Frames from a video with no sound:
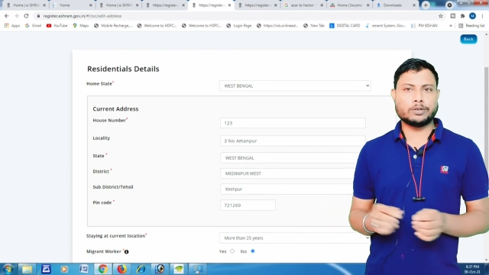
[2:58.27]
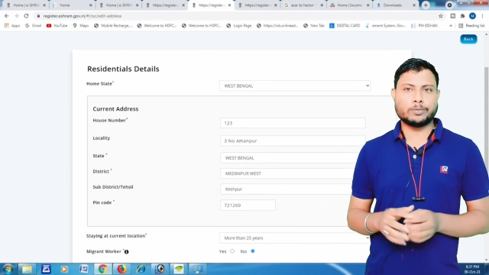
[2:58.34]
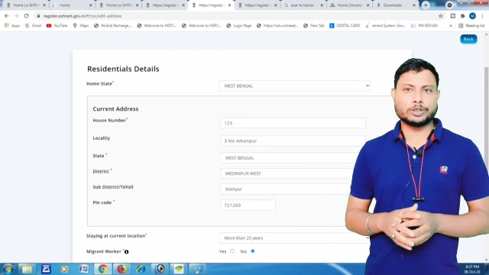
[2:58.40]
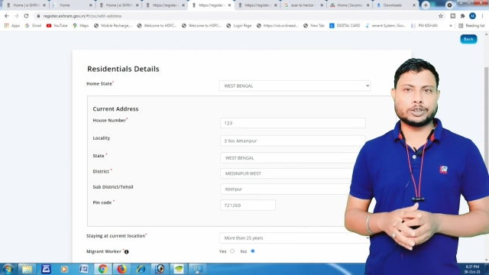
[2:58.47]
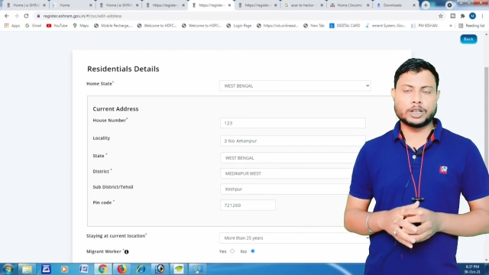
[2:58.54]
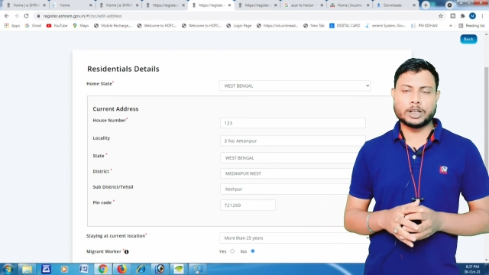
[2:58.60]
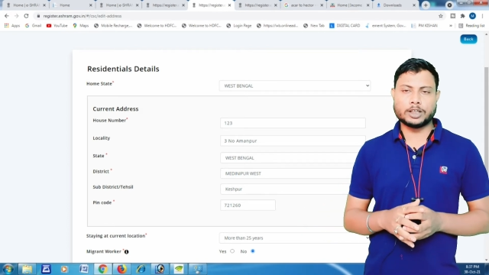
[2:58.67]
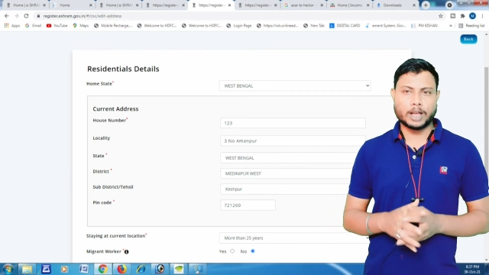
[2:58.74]

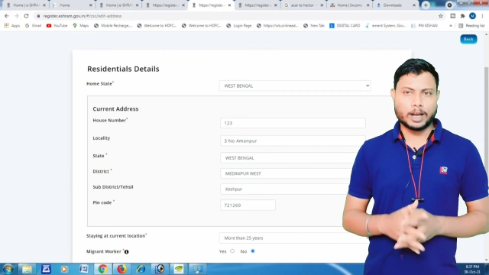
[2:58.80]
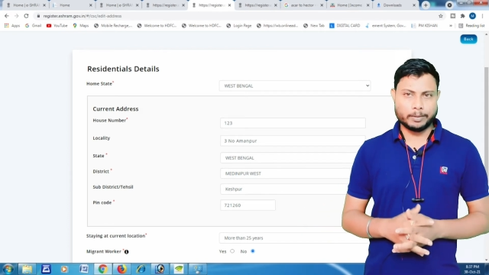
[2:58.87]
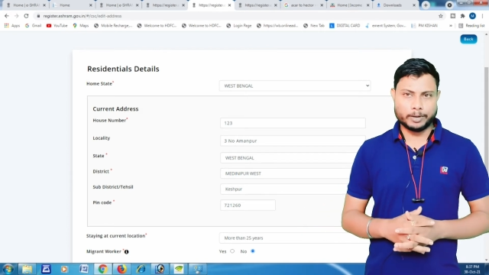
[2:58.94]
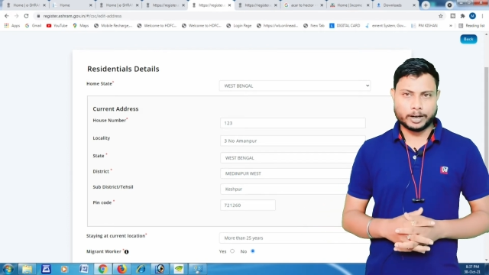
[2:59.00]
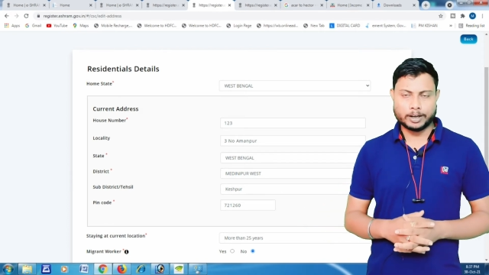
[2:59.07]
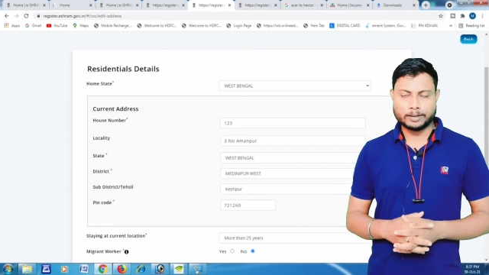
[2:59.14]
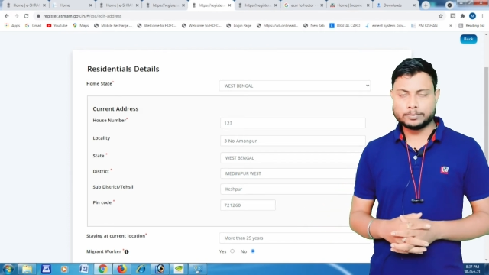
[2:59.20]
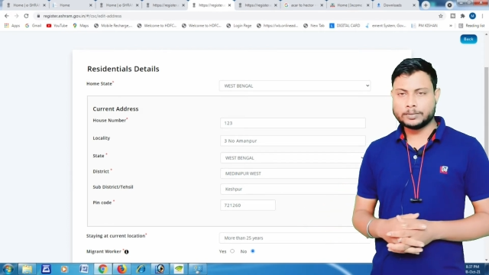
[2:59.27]
সমস্যাটা
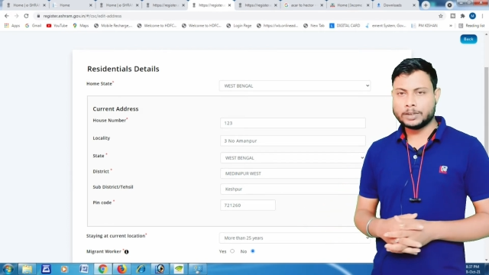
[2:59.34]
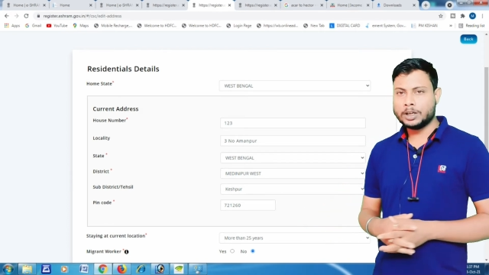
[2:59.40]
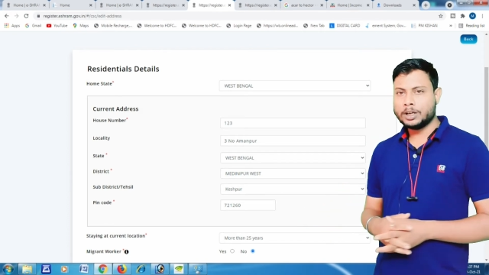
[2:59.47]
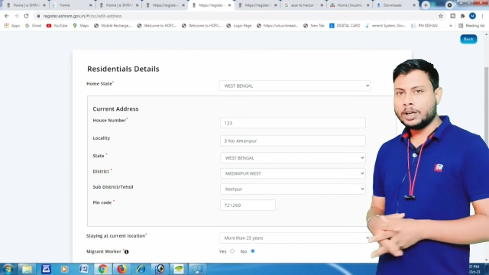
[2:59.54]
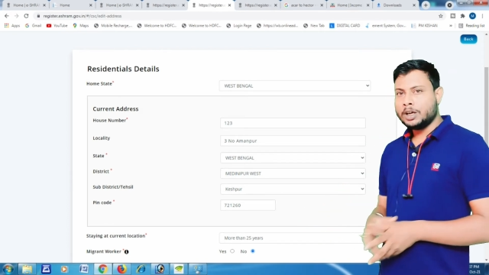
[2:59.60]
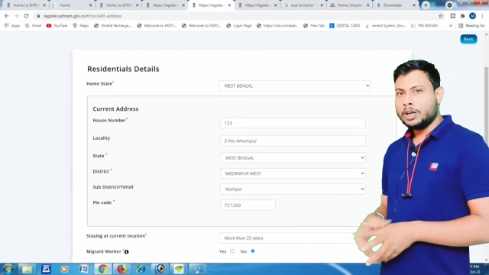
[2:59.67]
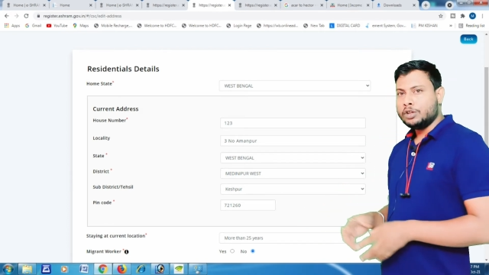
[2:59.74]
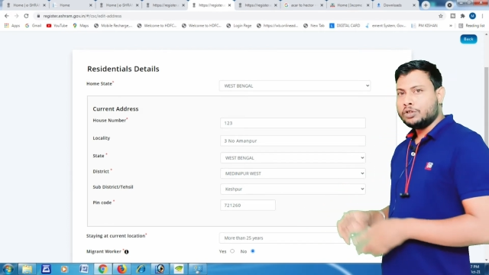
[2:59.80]
থাকবে না
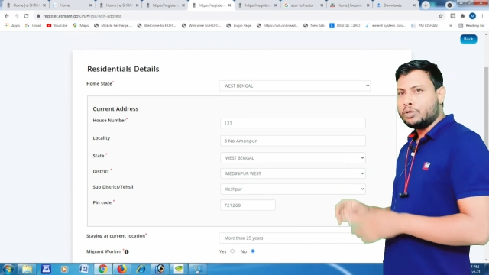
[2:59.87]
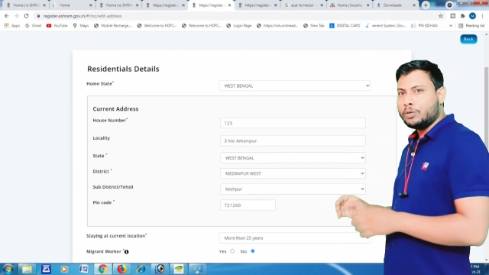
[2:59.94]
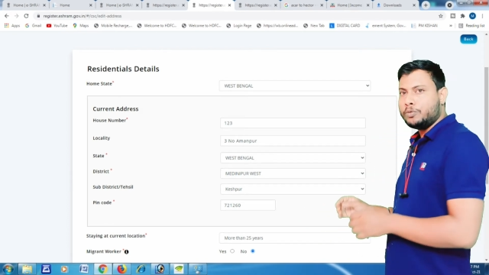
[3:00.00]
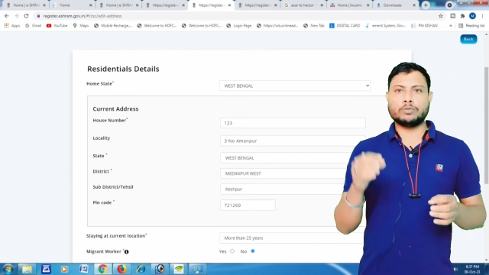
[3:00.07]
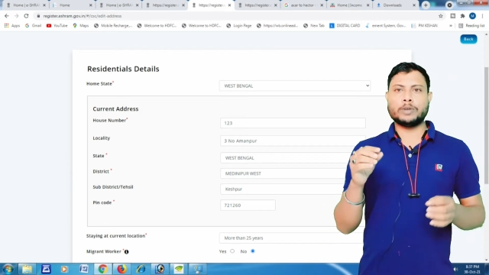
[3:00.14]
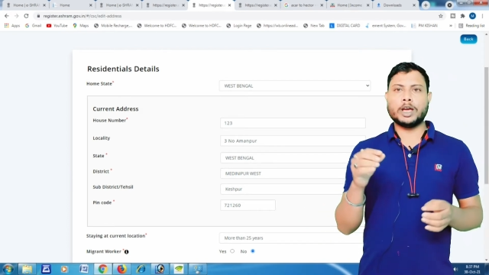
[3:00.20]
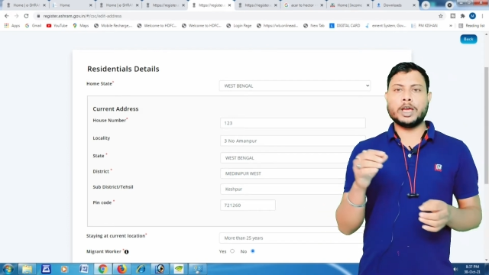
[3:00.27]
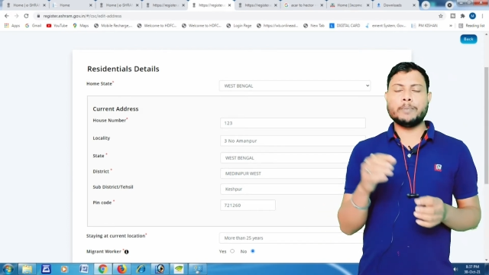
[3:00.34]
তবু
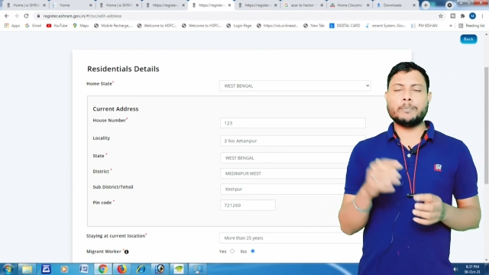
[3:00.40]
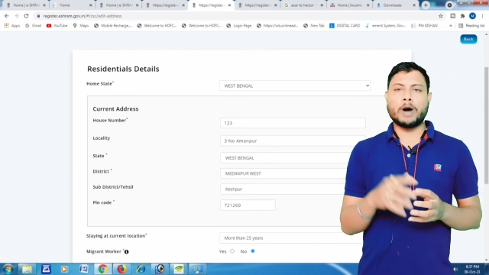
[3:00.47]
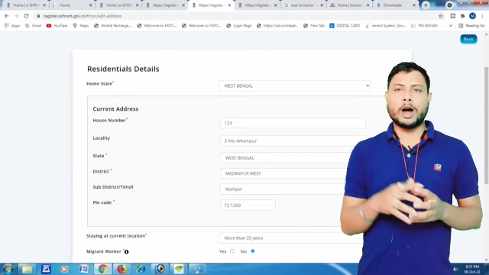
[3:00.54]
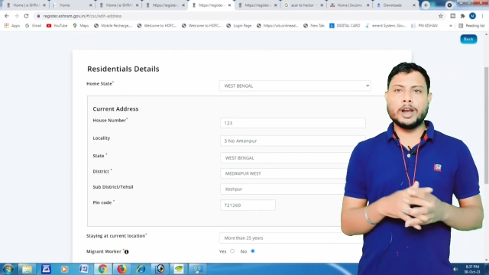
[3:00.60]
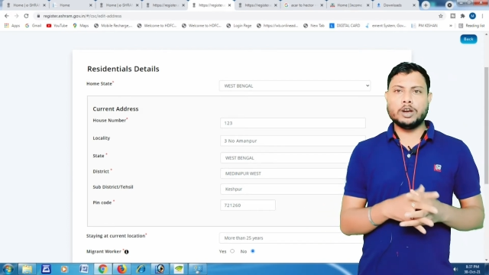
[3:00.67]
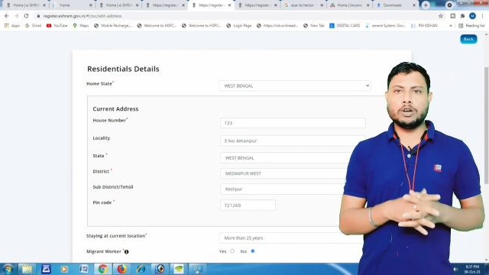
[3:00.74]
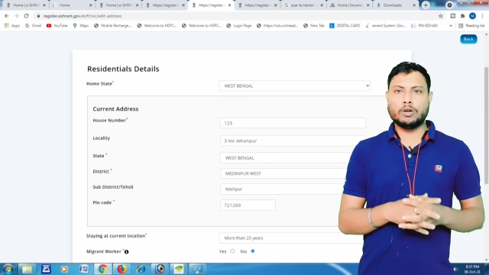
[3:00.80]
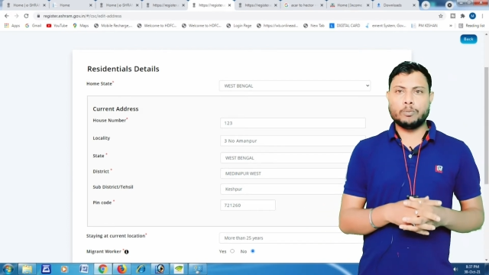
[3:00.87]
আমরা এই
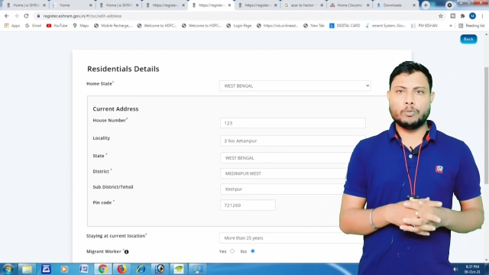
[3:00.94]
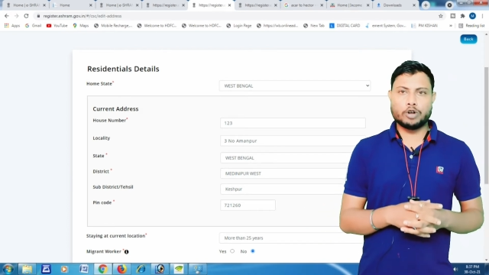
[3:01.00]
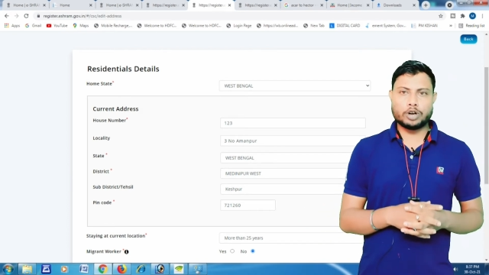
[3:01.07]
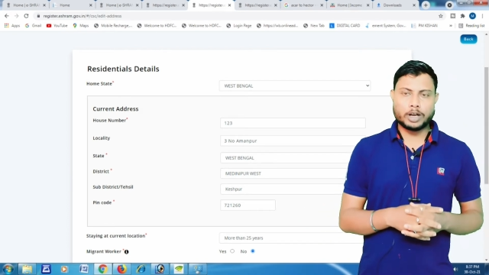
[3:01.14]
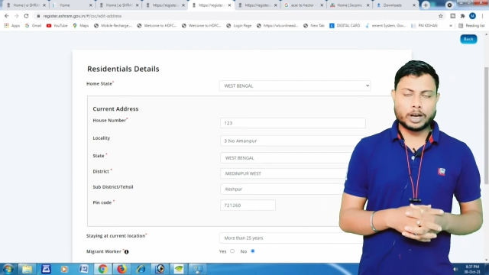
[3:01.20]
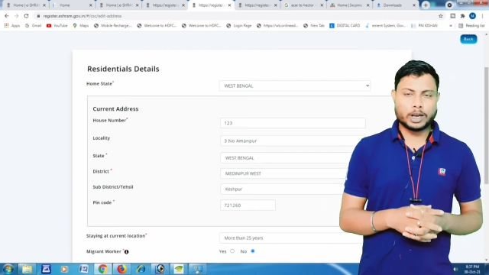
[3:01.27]
বাড়ির নম্বরটা